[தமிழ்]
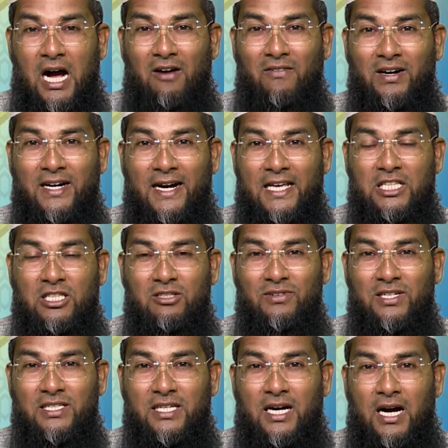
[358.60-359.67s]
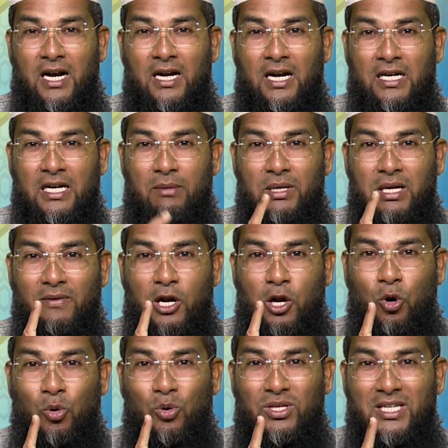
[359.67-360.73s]
அவன் நினைத்து விட்டால் நபி
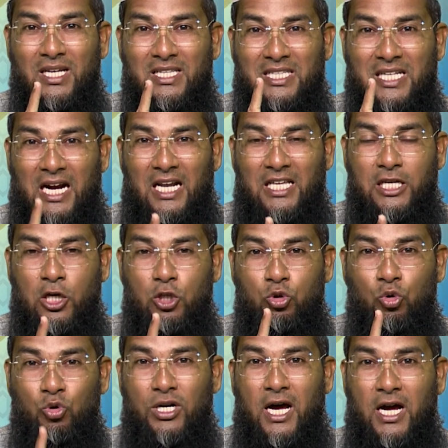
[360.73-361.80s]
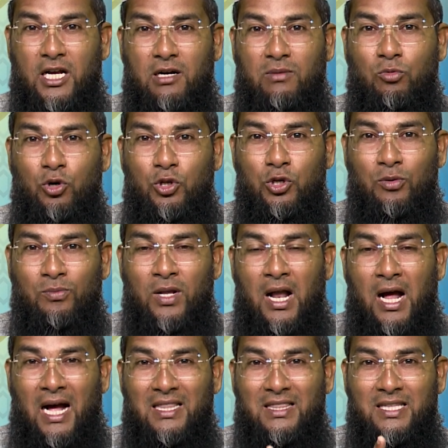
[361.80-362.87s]
அவர்களுடைய தலையை துண்டாக்க முடியும்
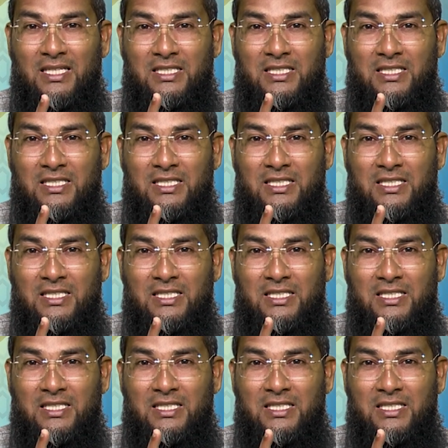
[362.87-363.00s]
அந்த